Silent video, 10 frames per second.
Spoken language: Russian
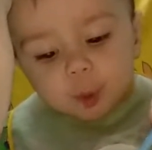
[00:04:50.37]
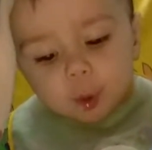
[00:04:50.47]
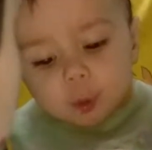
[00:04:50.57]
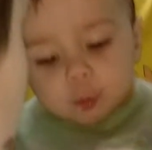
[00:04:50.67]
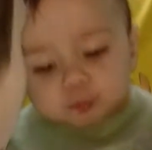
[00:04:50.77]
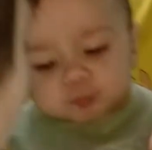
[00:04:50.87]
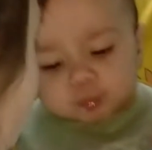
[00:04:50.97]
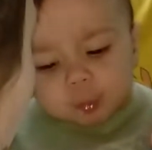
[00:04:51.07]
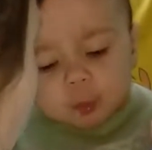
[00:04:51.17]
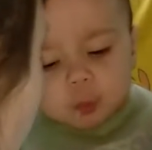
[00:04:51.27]
И все,
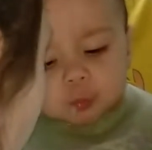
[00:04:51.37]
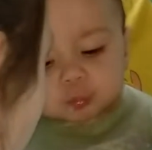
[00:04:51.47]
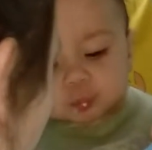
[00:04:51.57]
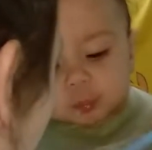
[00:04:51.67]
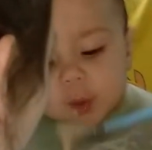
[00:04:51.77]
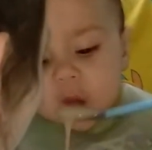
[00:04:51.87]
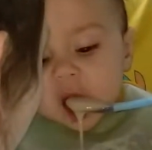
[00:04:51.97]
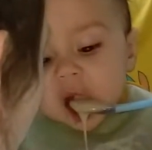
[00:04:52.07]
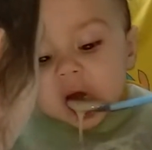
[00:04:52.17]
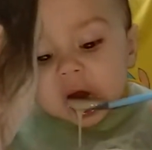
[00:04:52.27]
пускай рисует
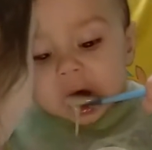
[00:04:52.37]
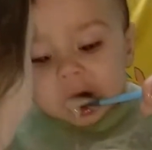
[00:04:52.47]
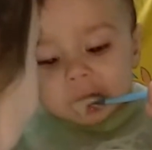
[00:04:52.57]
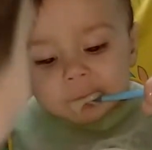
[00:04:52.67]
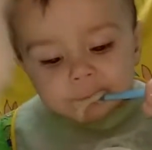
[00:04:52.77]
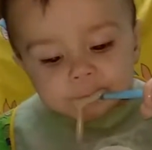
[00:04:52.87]
и кушает.